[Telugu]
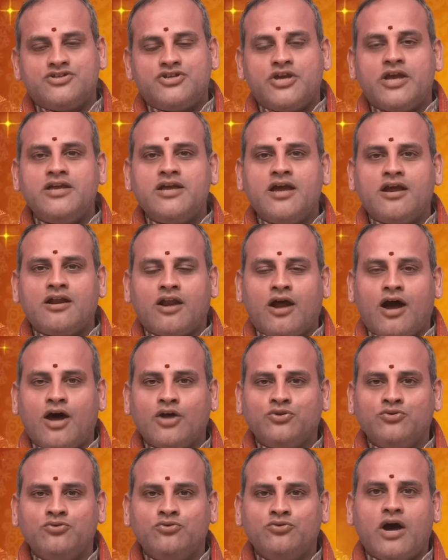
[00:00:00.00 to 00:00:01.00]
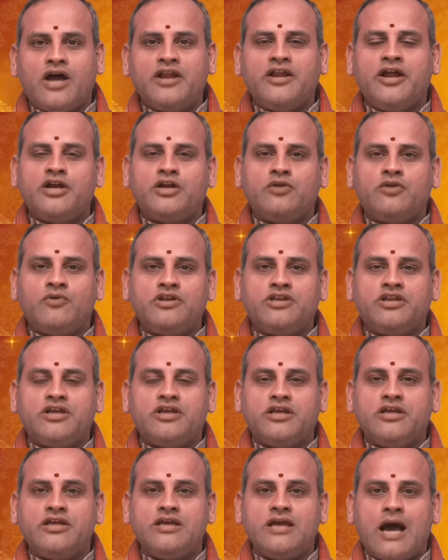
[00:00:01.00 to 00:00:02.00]
చెయ్యరాదు అనేటువంటి
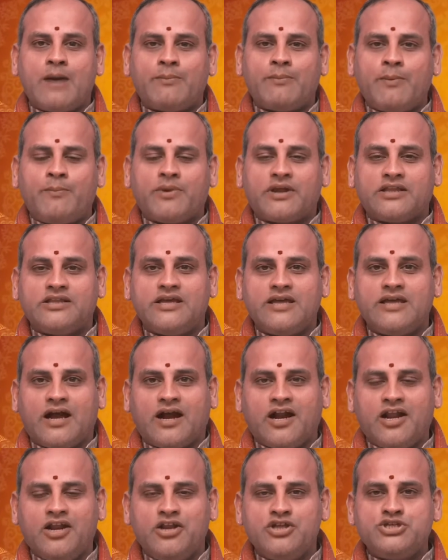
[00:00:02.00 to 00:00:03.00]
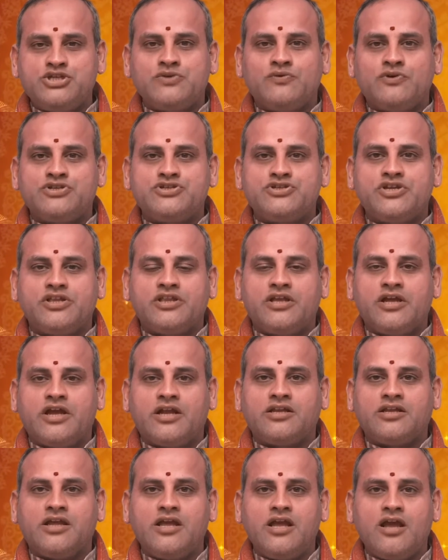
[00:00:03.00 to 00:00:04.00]
ఈ అపప్రథ ఎక్కడి నుంచి వచ్చింది
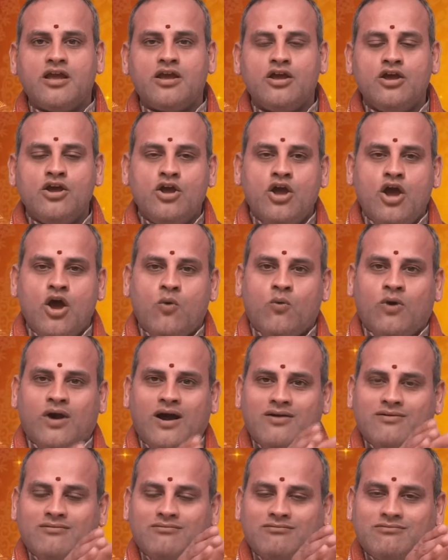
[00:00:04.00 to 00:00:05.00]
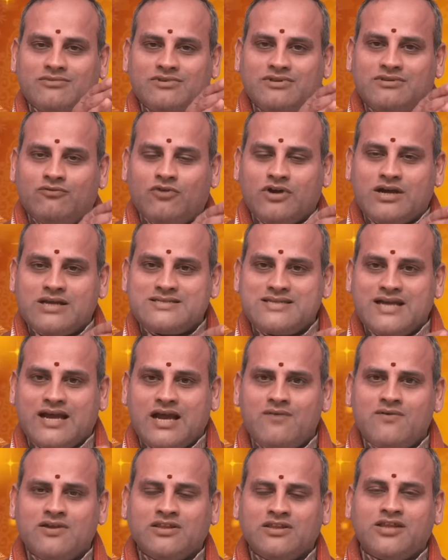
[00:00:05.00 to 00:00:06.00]
అంటే ఒక ఒక
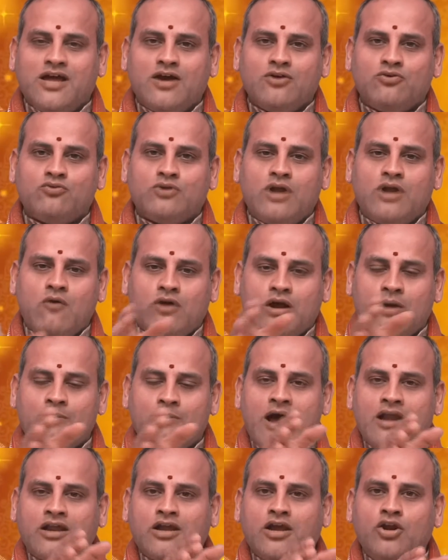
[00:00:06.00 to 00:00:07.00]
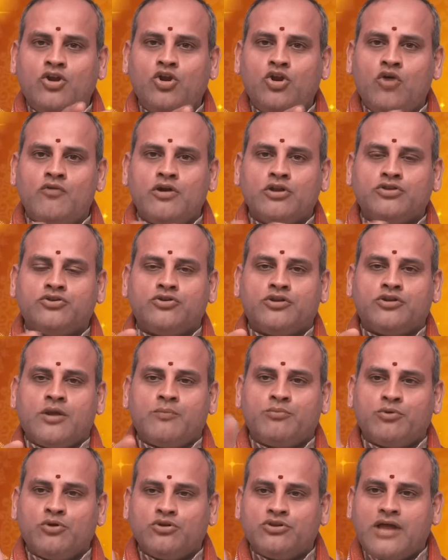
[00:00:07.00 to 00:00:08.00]
శకం అంతా కూడా ఒక మార్గంలో
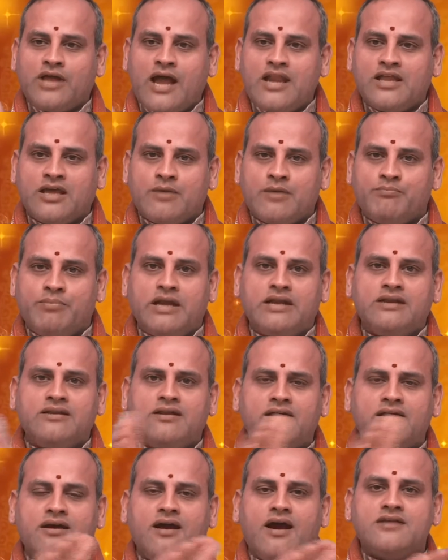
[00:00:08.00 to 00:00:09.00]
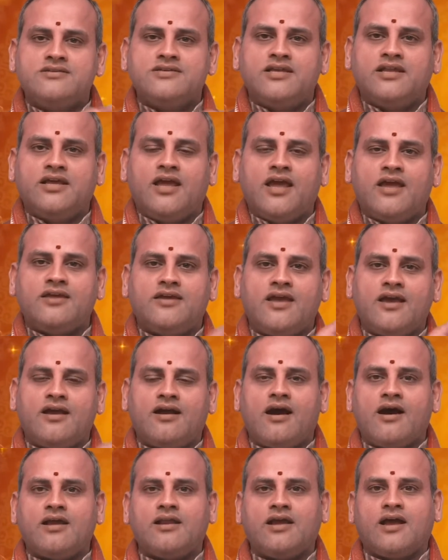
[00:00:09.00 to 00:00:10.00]
వెళుతున్నప్పుడు దానికి భిన్నంగా జరిగే ఏ
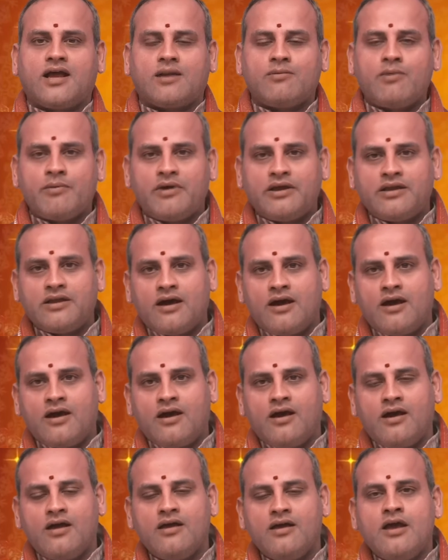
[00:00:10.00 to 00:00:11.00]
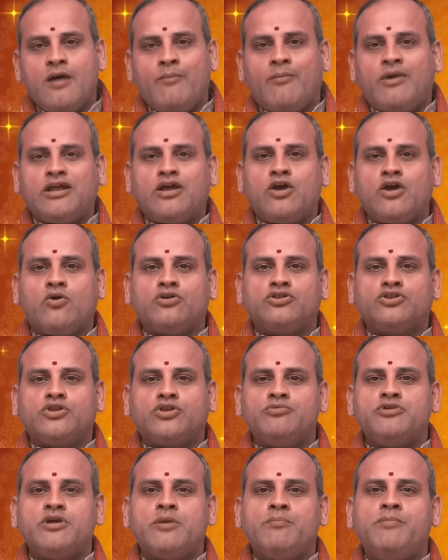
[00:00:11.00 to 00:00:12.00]
కార్యక్రమమైనా మనకి కొంత
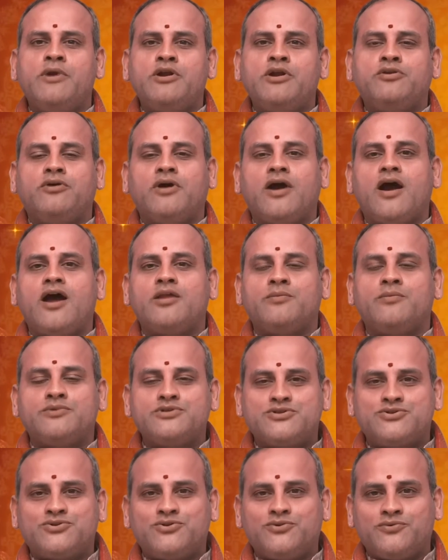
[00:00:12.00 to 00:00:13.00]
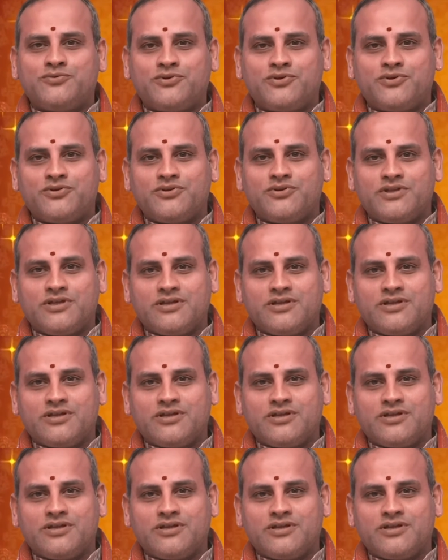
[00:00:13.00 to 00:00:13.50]
ఎబ్బెట్టుగా అనిపిస్తూ ఉంటుంది